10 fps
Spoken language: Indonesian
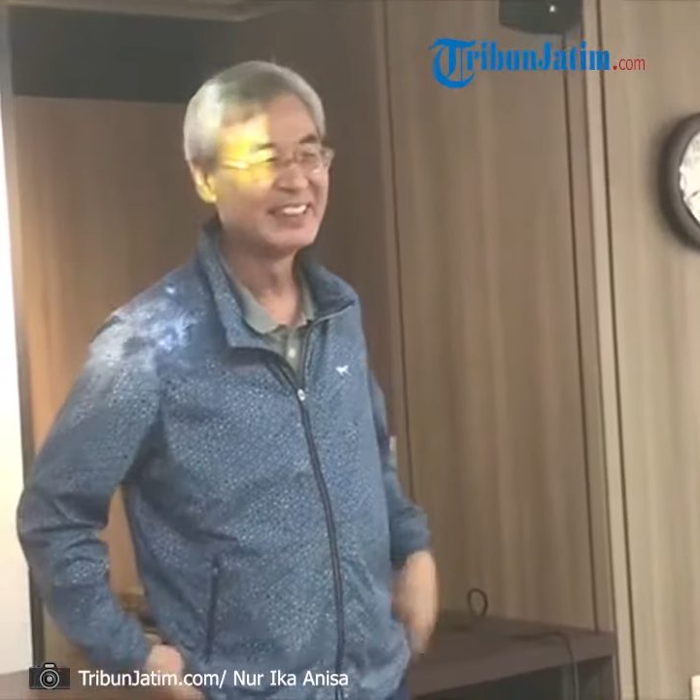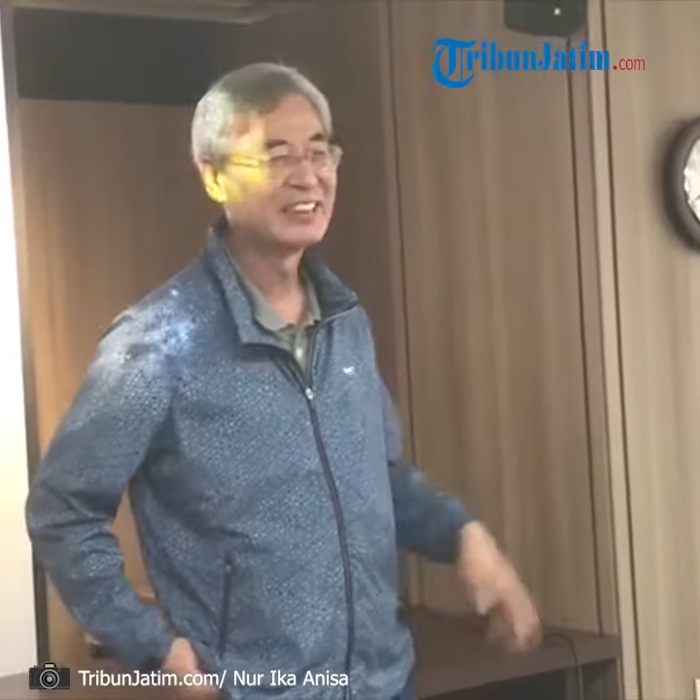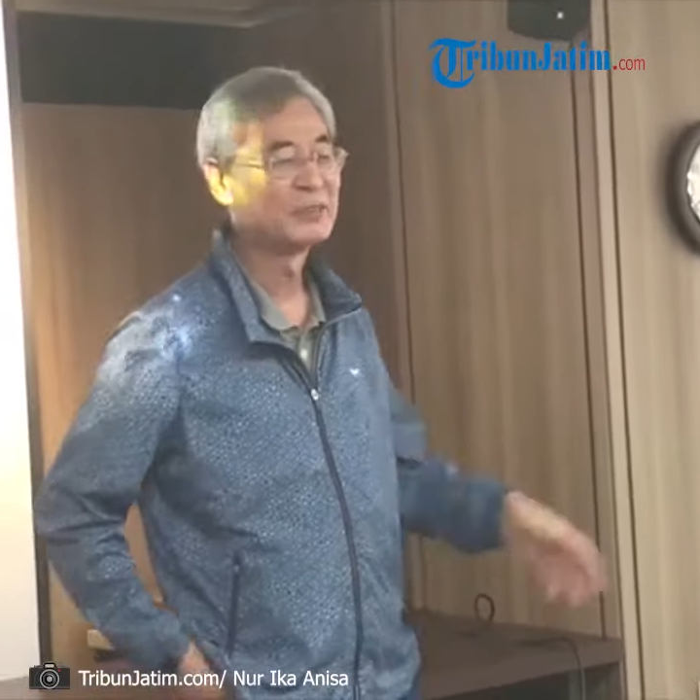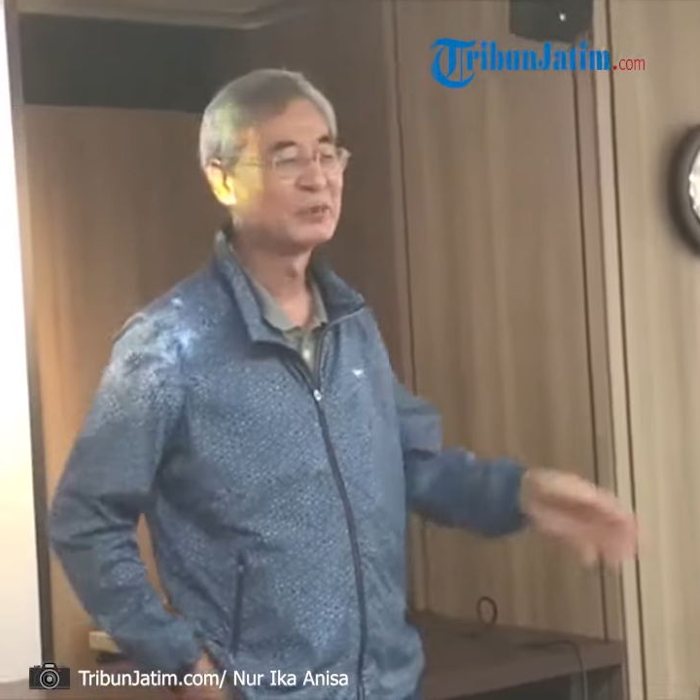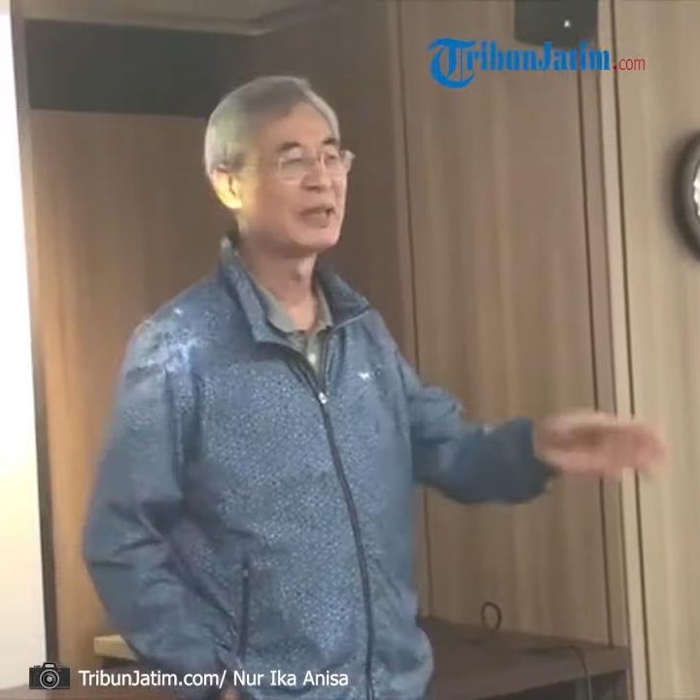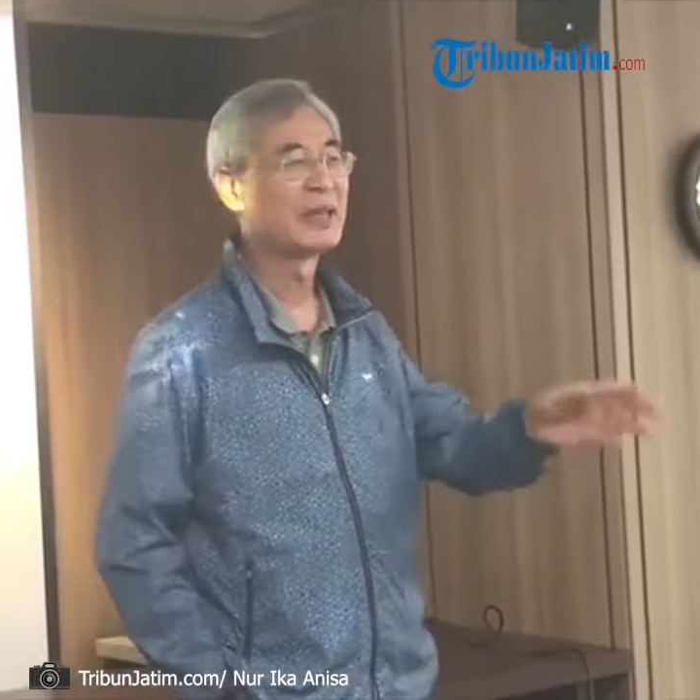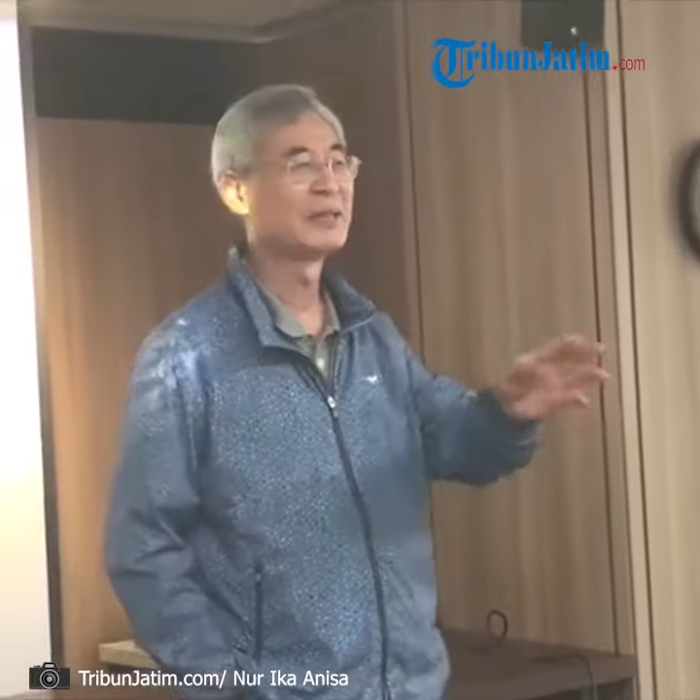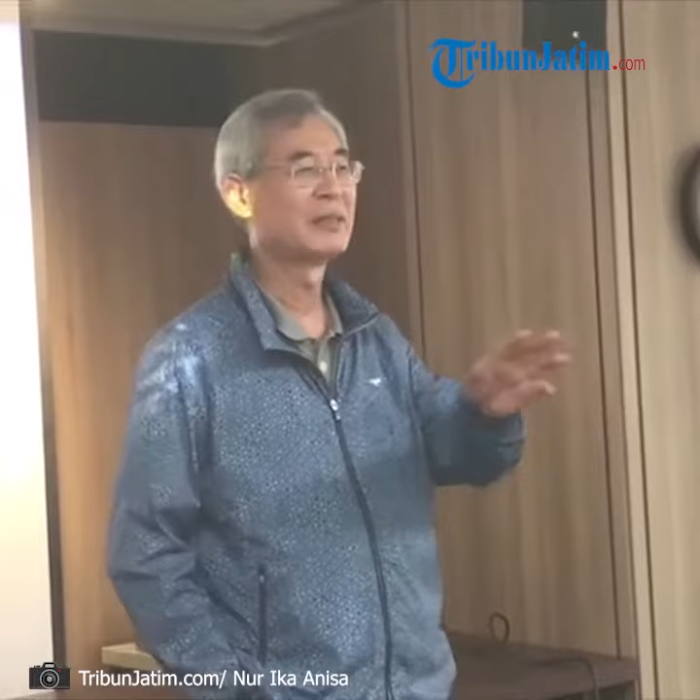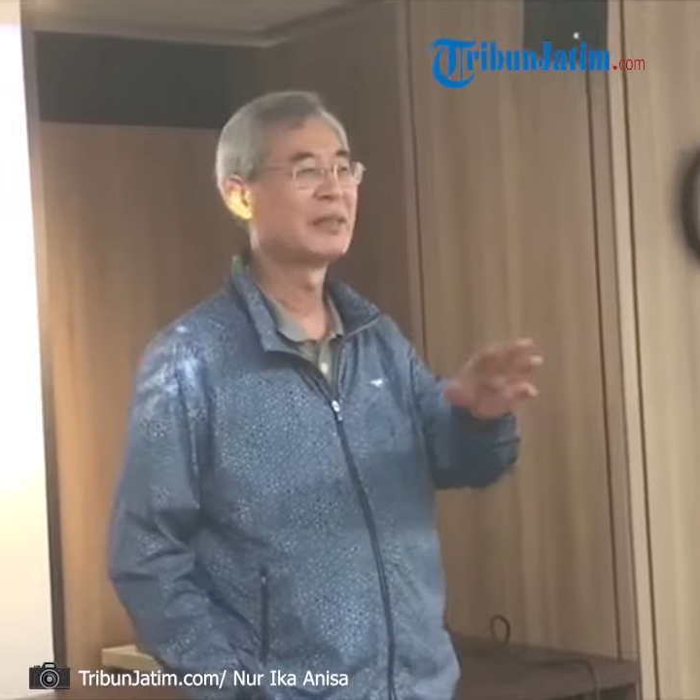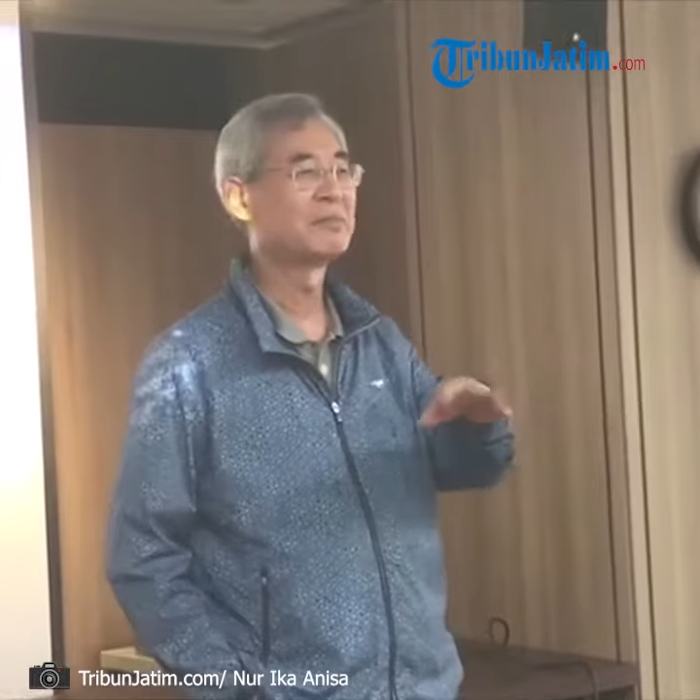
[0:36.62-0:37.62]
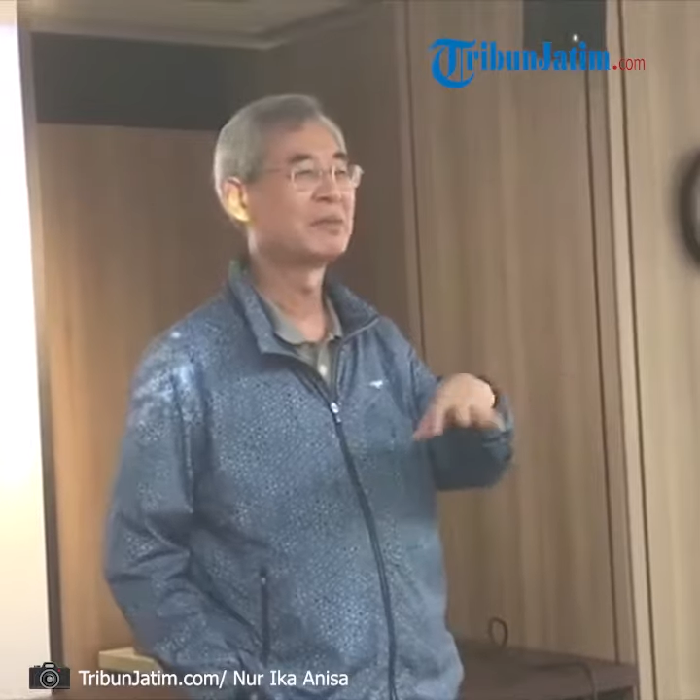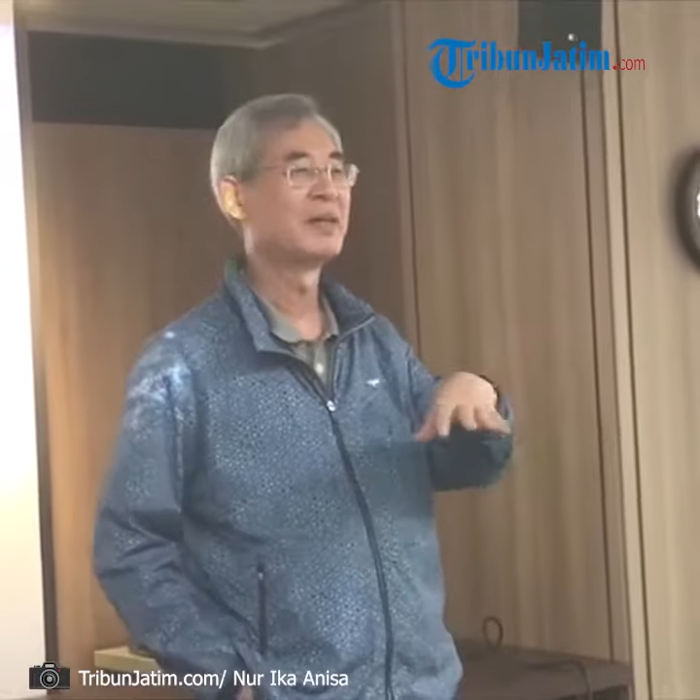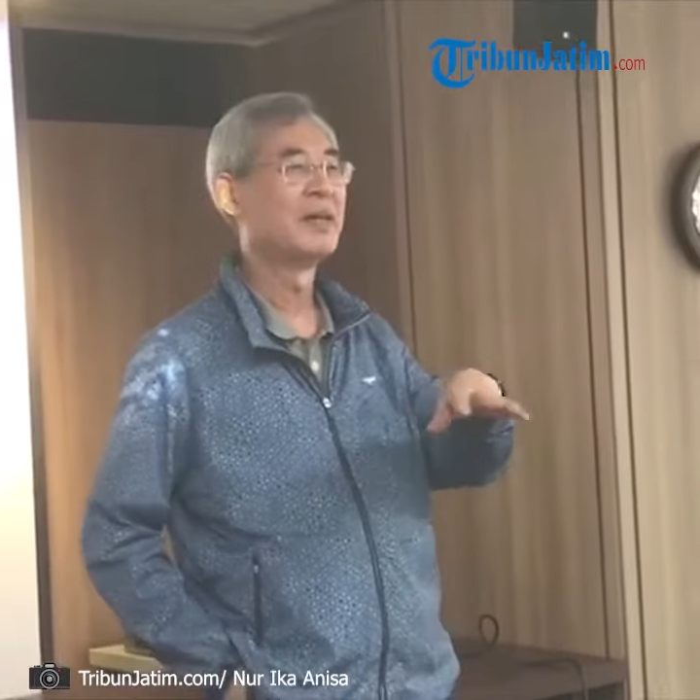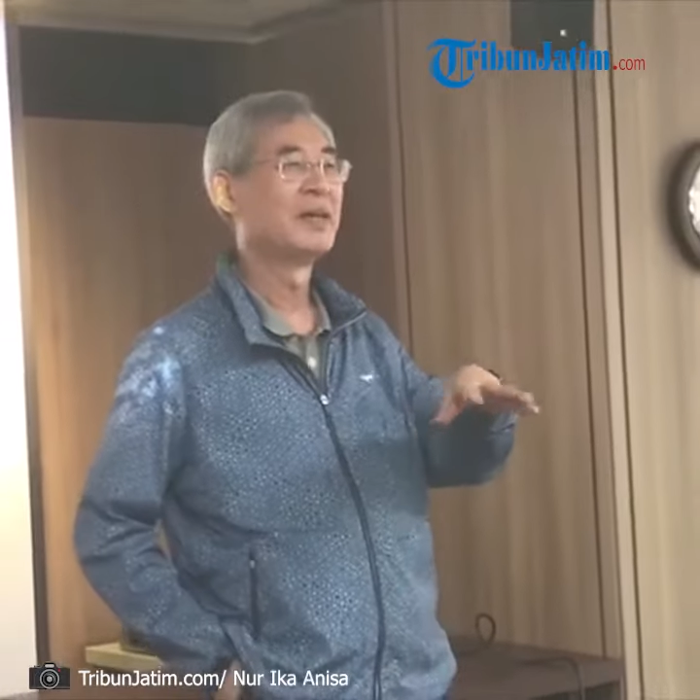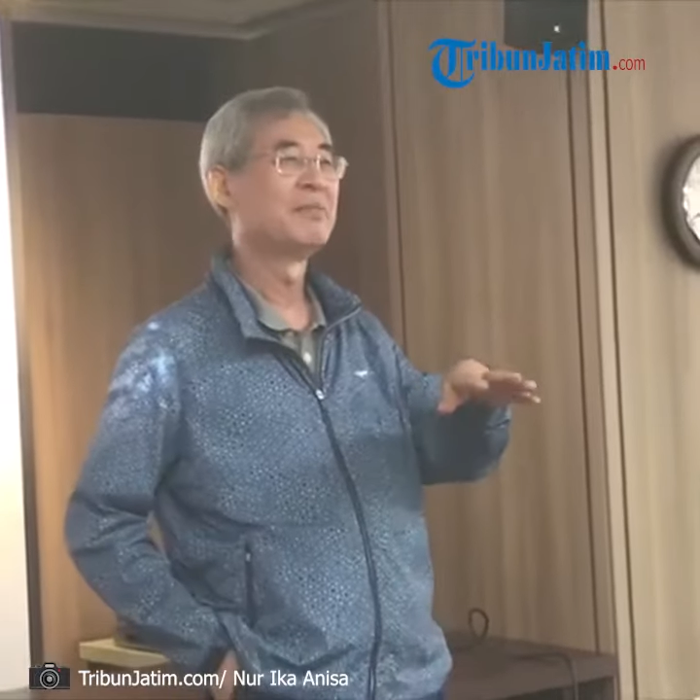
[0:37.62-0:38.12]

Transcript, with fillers: tadi saudara apa,